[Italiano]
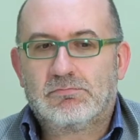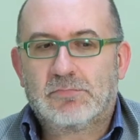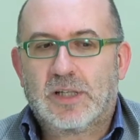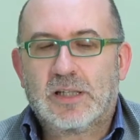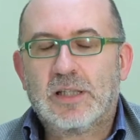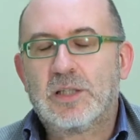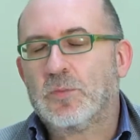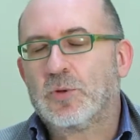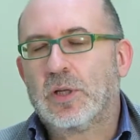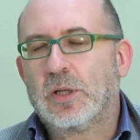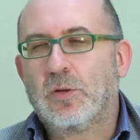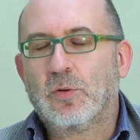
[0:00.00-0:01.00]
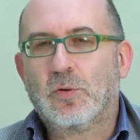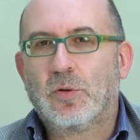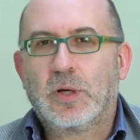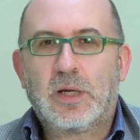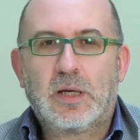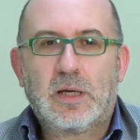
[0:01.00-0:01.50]
grandissimo
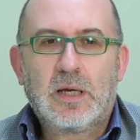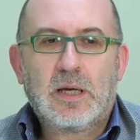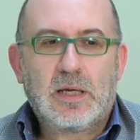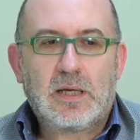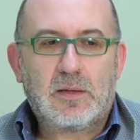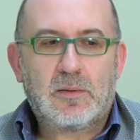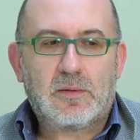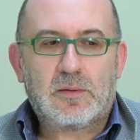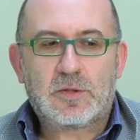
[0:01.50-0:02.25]
scrittore, eh,